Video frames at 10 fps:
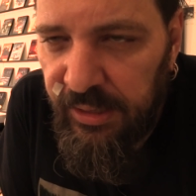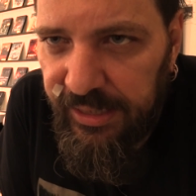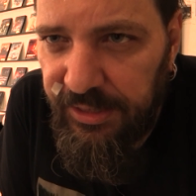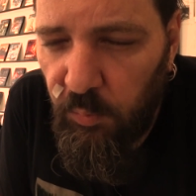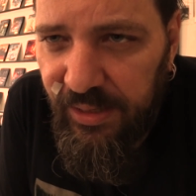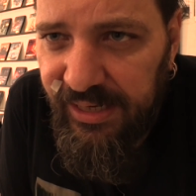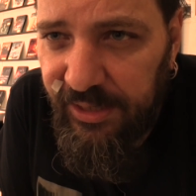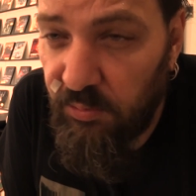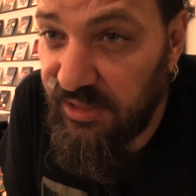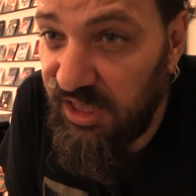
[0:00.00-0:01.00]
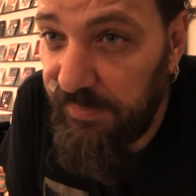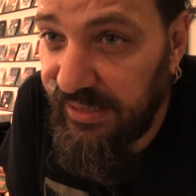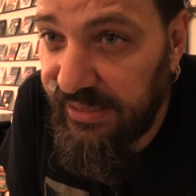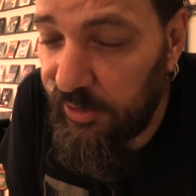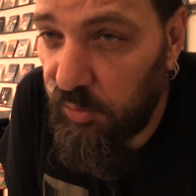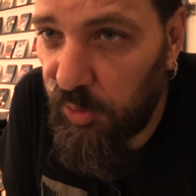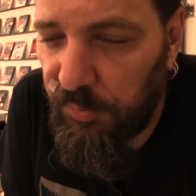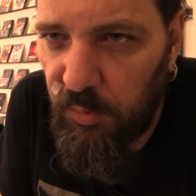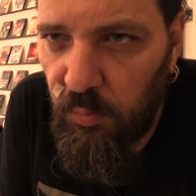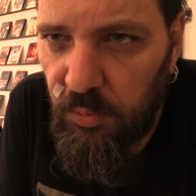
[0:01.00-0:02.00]
è eh, di quelli che non si dimenticano
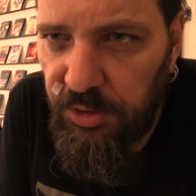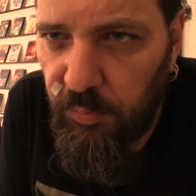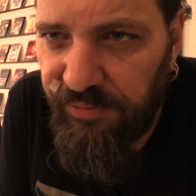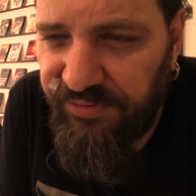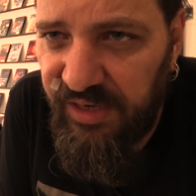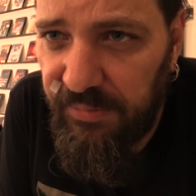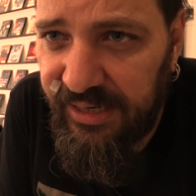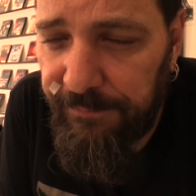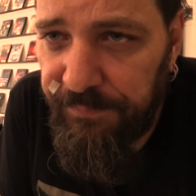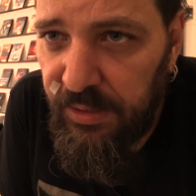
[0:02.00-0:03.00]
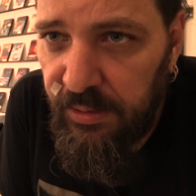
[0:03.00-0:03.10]
proprio, uno di quei film che